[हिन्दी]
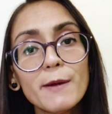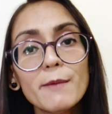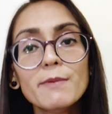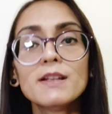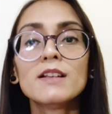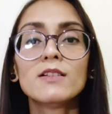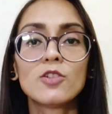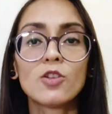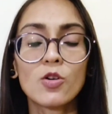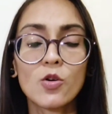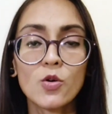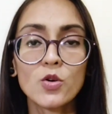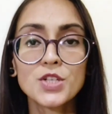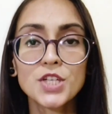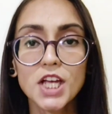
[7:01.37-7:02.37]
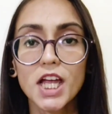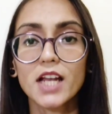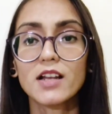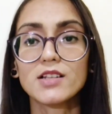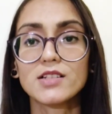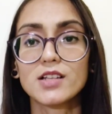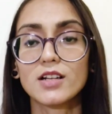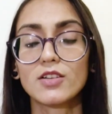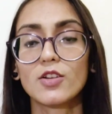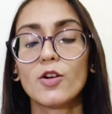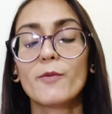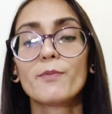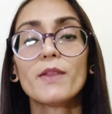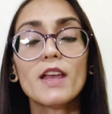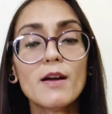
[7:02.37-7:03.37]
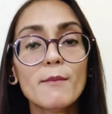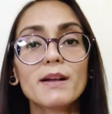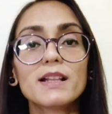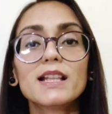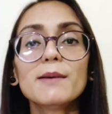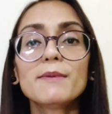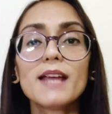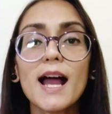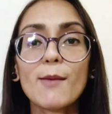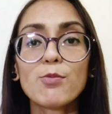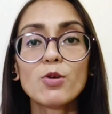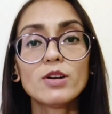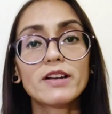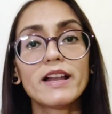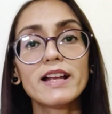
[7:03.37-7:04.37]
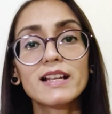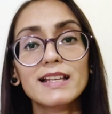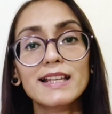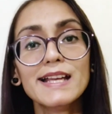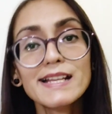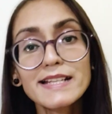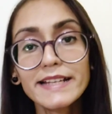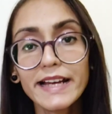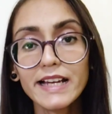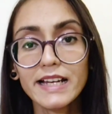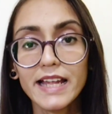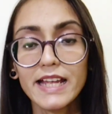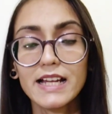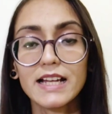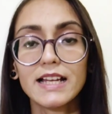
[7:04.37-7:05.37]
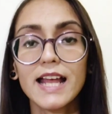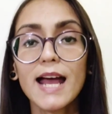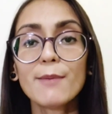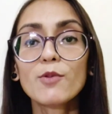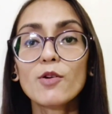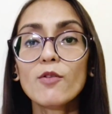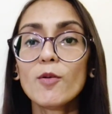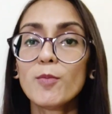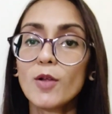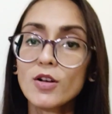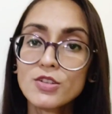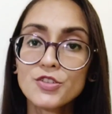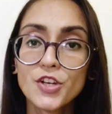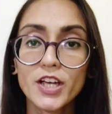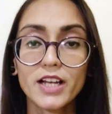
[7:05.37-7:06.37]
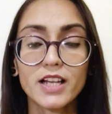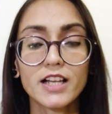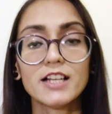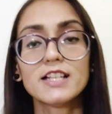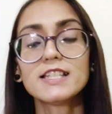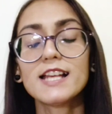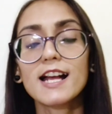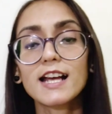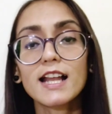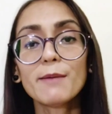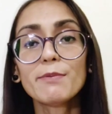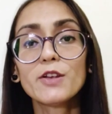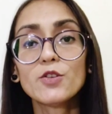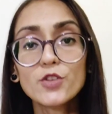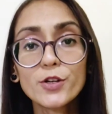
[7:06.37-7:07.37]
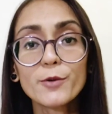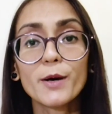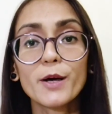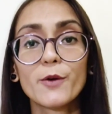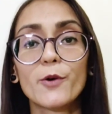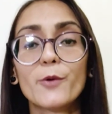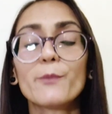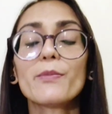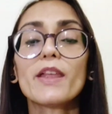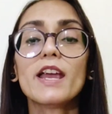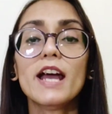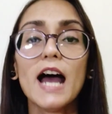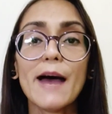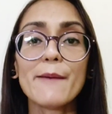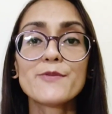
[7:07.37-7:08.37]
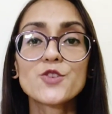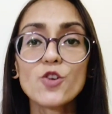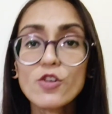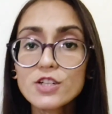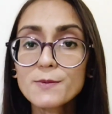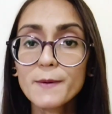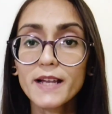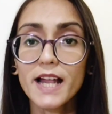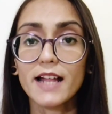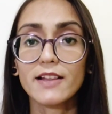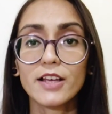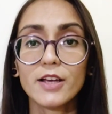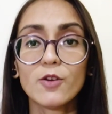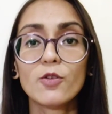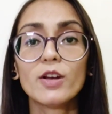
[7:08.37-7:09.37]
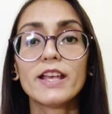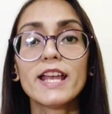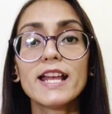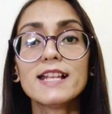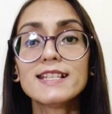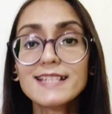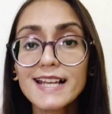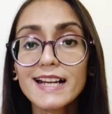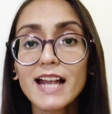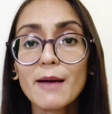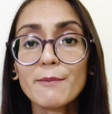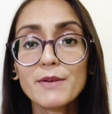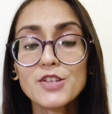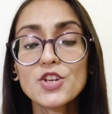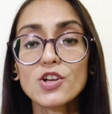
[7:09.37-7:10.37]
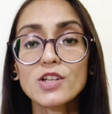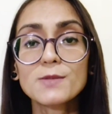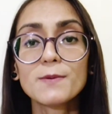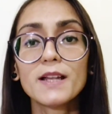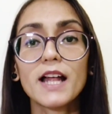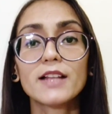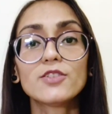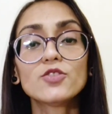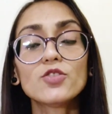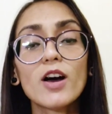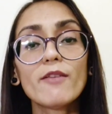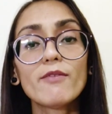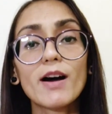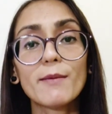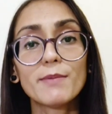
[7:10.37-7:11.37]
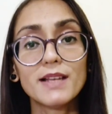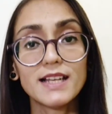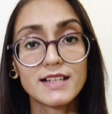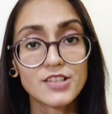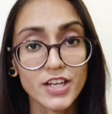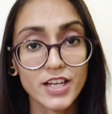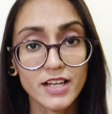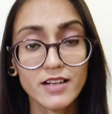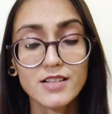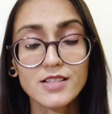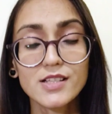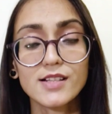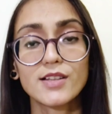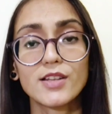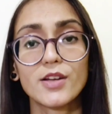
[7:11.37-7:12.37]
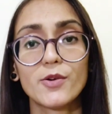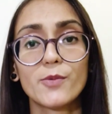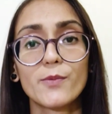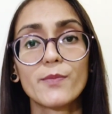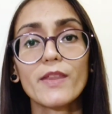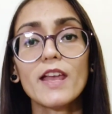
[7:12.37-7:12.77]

पे भी लोगों को शेयर कर सकते हो मतलब कि आपको डायरेक्ट लिंक शेयर नहीं करना है आपको वो ब्लॉग शेयर करना है जैसे अगर आप यूट्यूबर हो आप शॉर्ट्स बनाते हो या इंस्टाग्राम पे शॉर्ट्स बनाते हो तो आप वहां पे लिंक शेयर कर सकते हो